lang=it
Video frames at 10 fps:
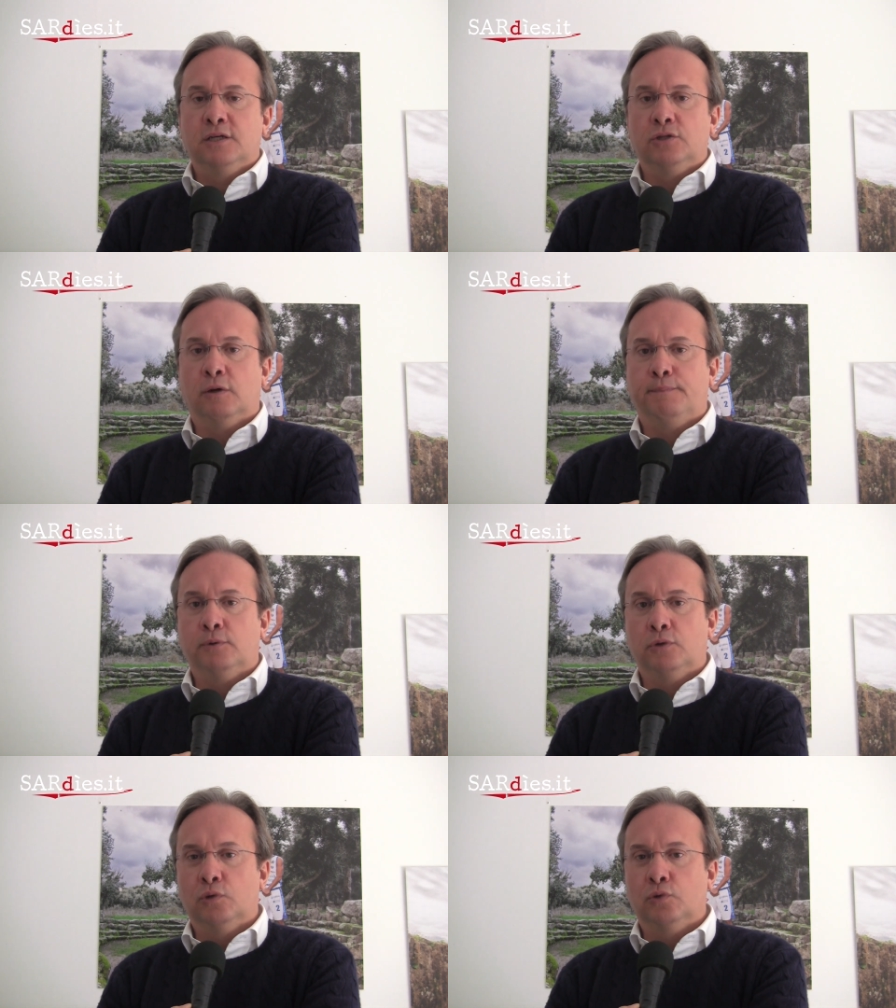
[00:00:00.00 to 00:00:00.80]

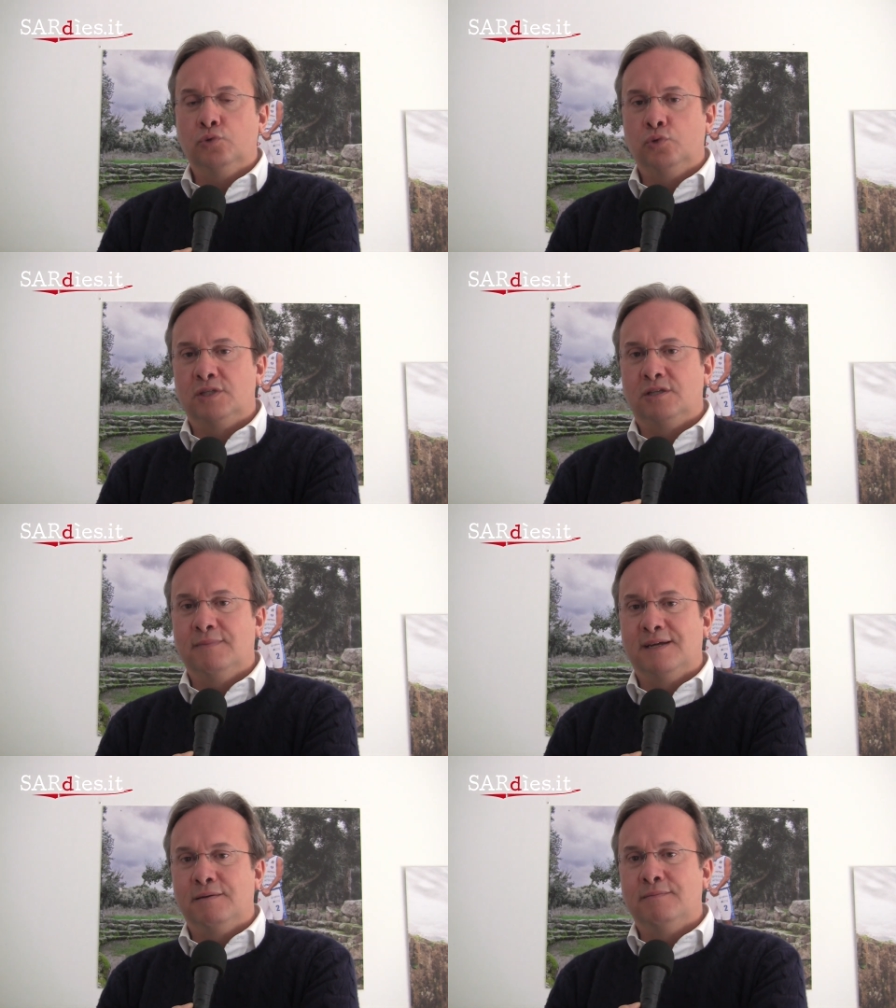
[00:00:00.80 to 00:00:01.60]
dopo due
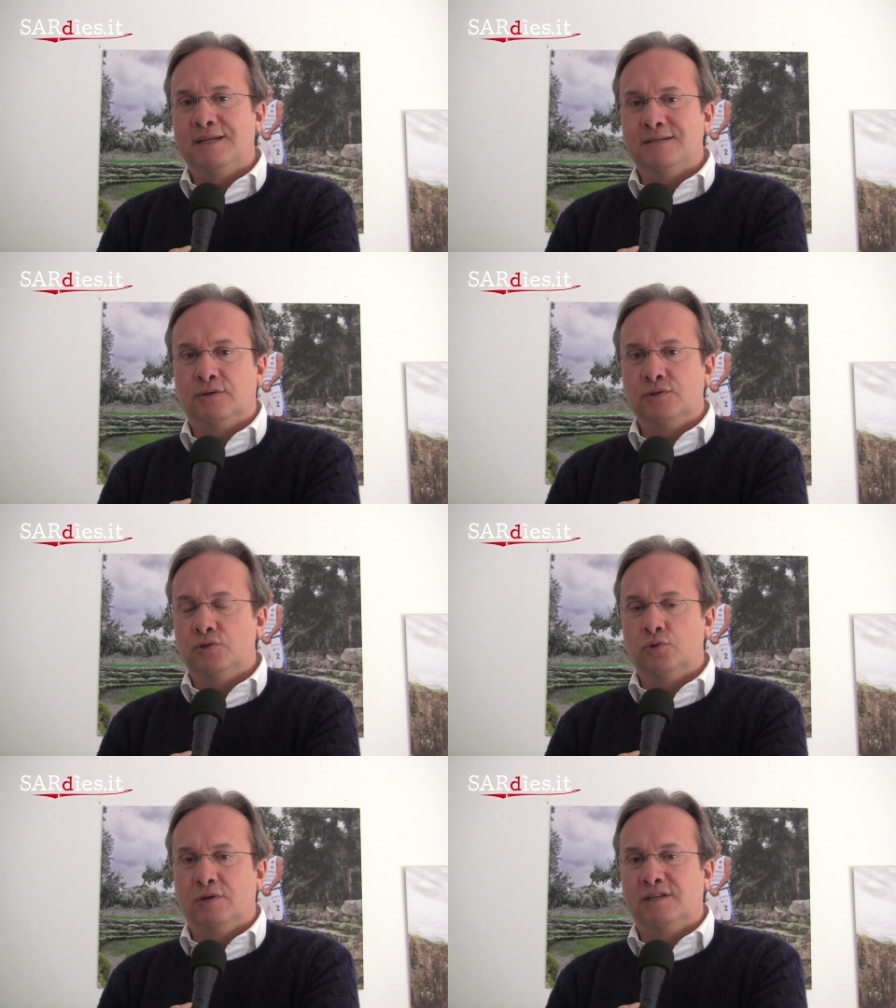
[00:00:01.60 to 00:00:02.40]
settimane e mezzo che si
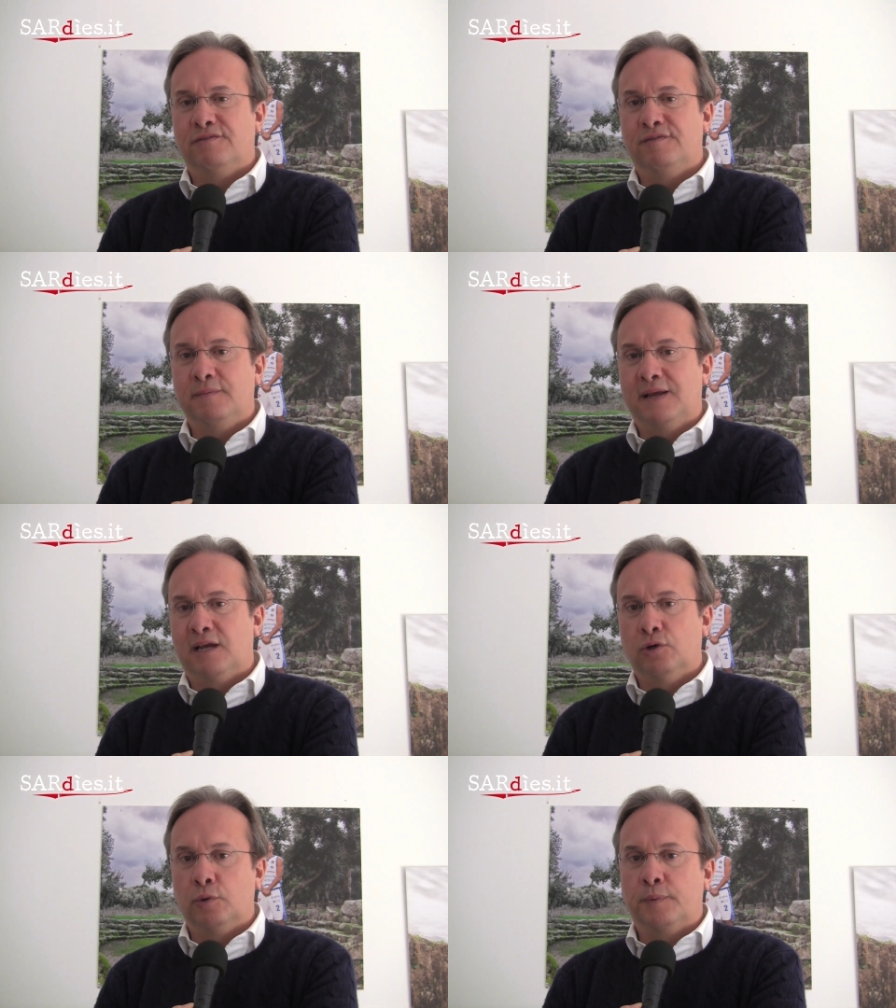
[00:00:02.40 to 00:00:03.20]
sono trovati fermi
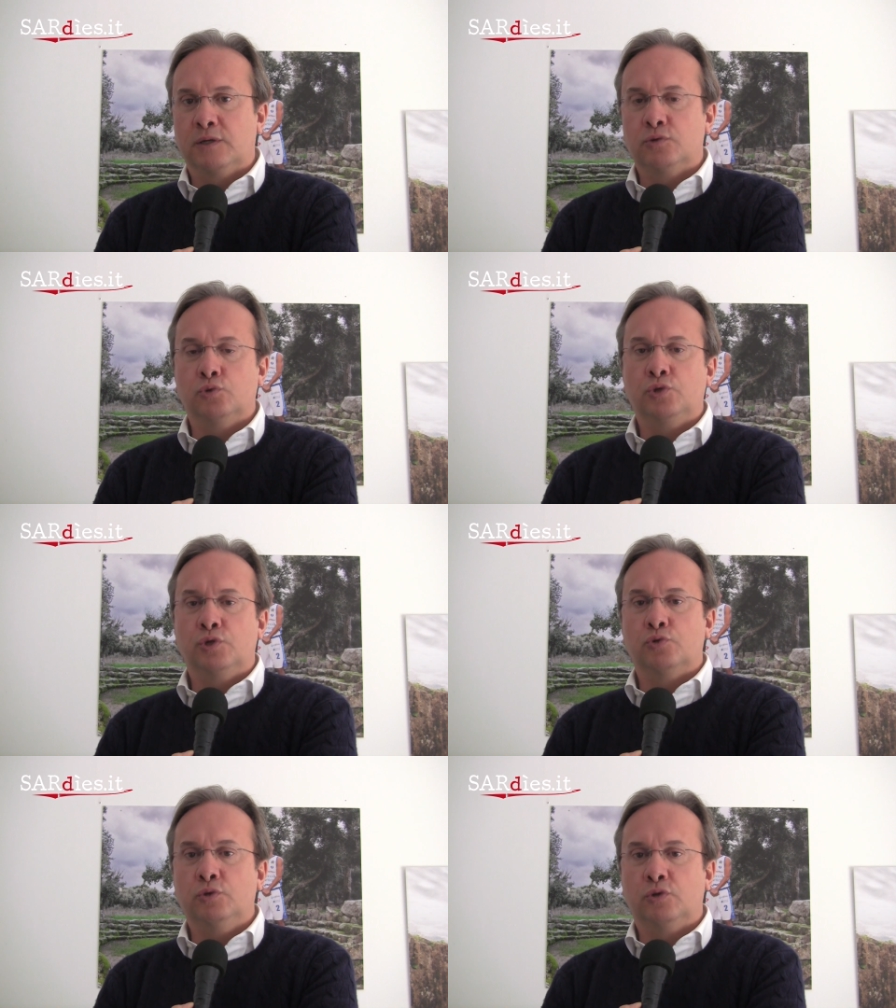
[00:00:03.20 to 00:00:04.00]
anche loro perché sono usciti
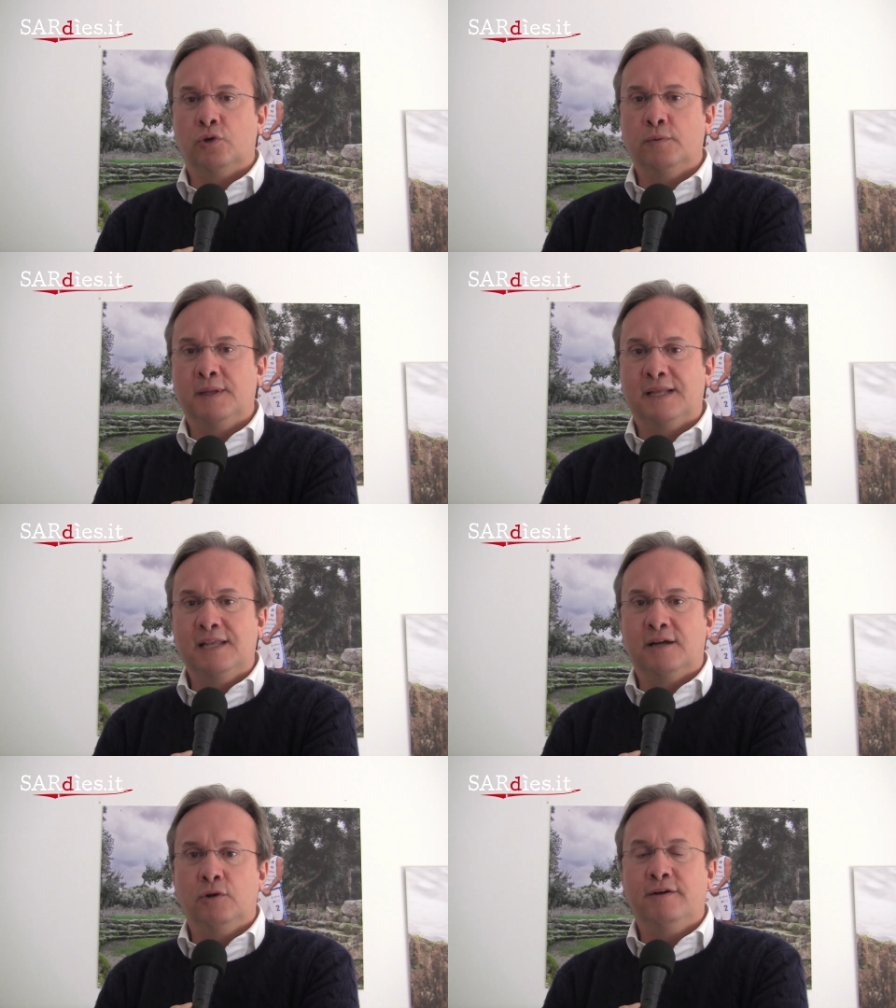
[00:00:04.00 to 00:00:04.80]
subito in Coppa
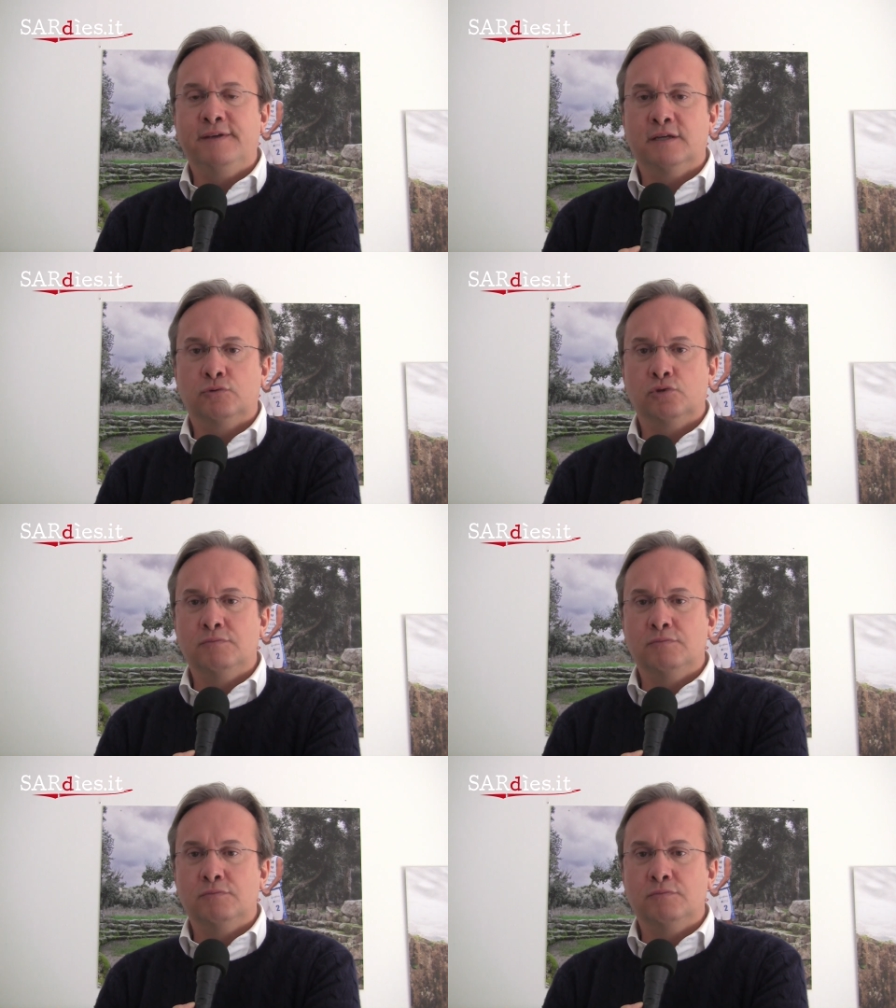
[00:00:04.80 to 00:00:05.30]
Italia con la Virtus,